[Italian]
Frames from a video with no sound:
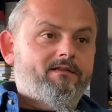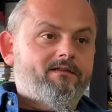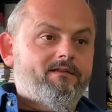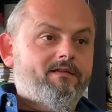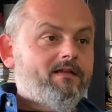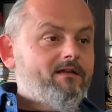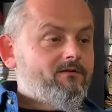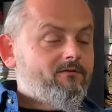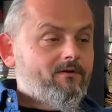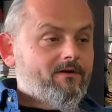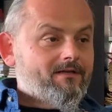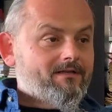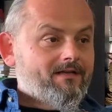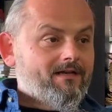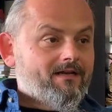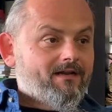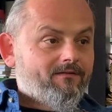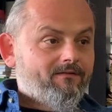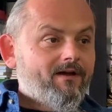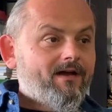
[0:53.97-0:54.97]
Nel
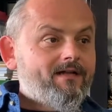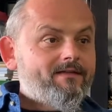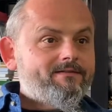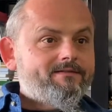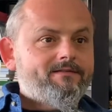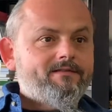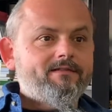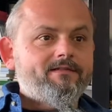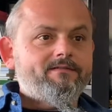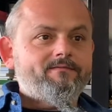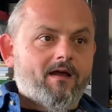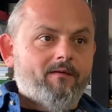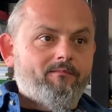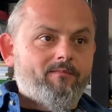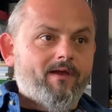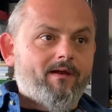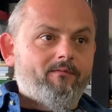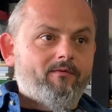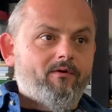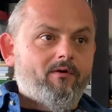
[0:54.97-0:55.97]
guardare avanti
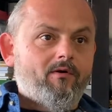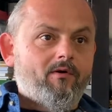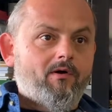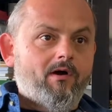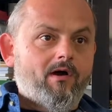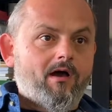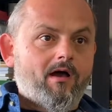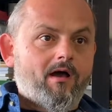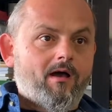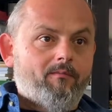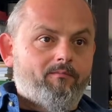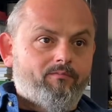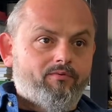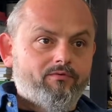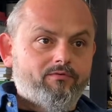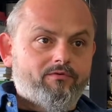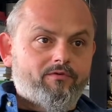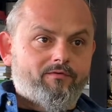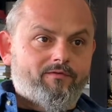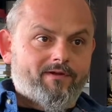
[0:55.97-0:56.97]
abbiamo
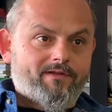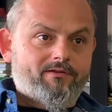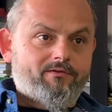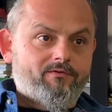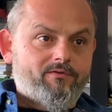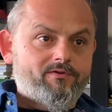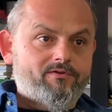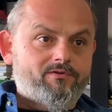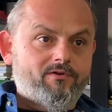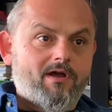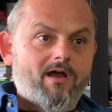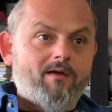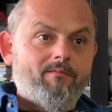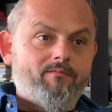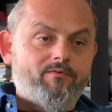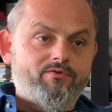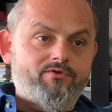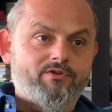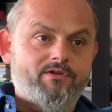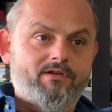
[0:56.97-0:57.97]
appunto fatto questo
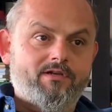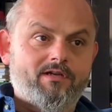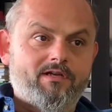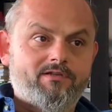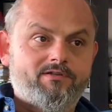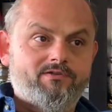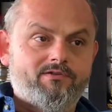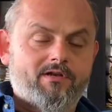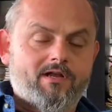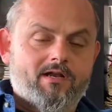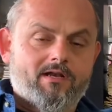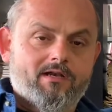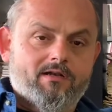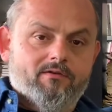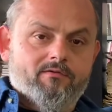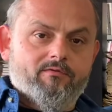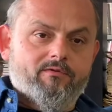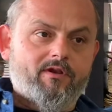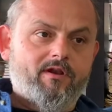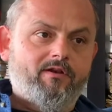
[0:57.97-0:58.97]
cambio generazionale
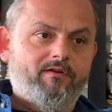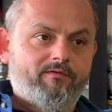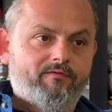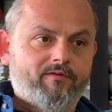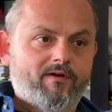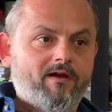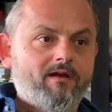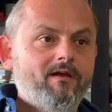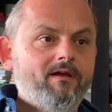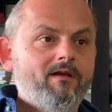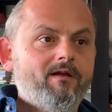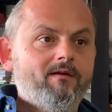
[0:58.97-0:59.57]
alcuni anni fa,